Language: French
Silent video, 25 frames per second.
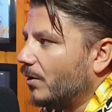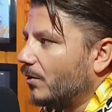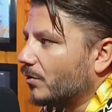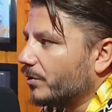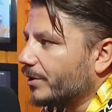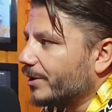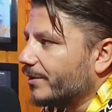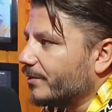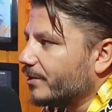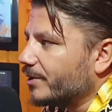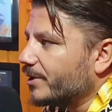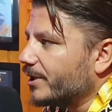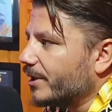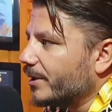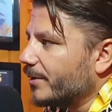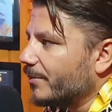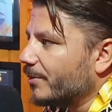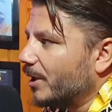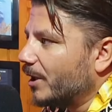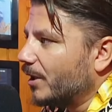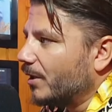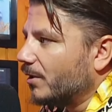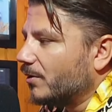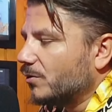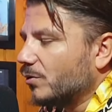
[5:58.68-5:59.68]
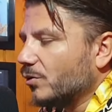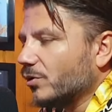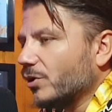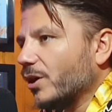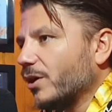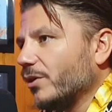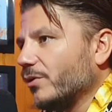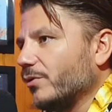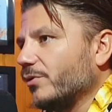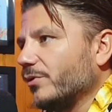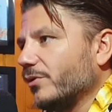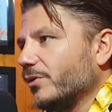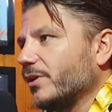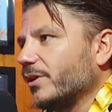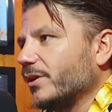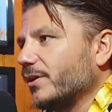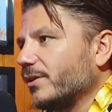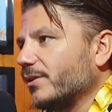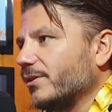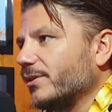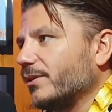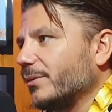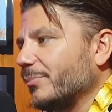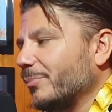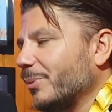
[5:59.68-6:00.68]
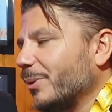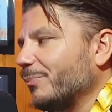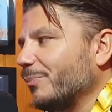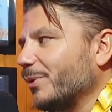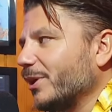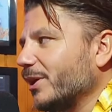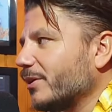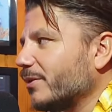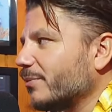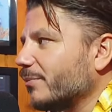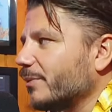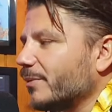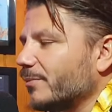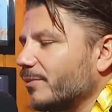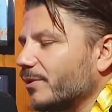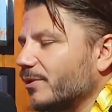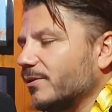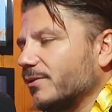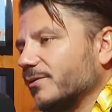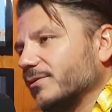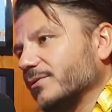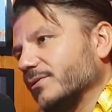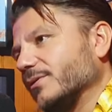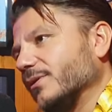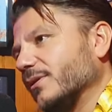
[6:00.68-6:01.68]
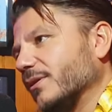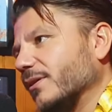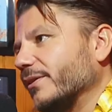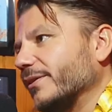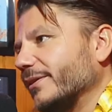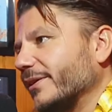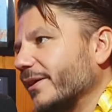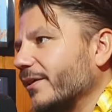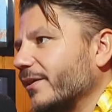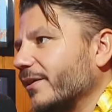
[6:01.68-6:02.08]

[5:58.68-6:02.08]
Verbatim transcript: au niveau cinéma, on a eu des, pépites, mais bon, hein, il y